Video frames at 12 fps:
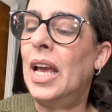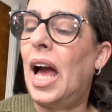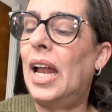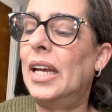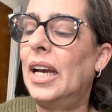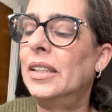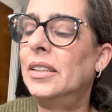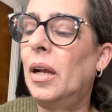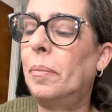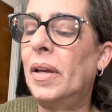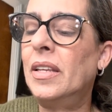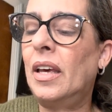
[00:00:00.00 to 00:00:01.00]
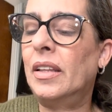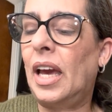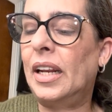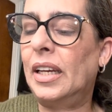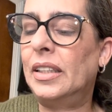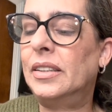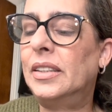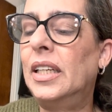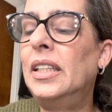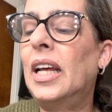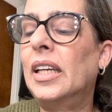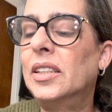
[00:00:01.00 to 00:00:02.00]
Alejandra Peña de
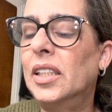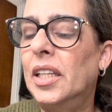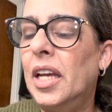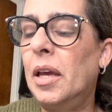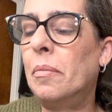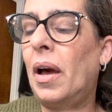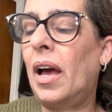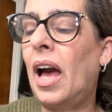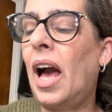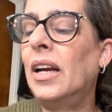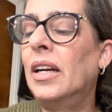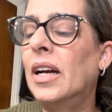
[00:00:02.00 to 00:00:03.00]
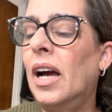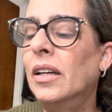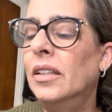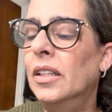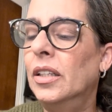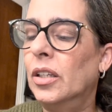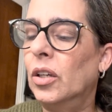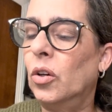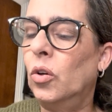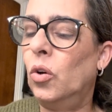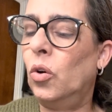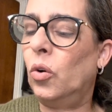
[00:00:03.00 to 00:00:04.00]
Argentina, Cirema, Anca
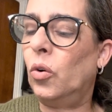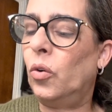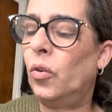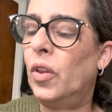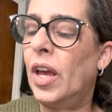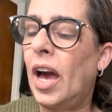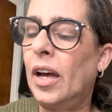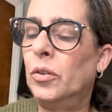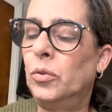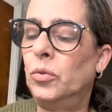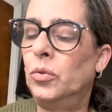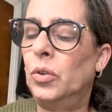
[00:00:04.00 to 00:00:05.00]
Glodeano,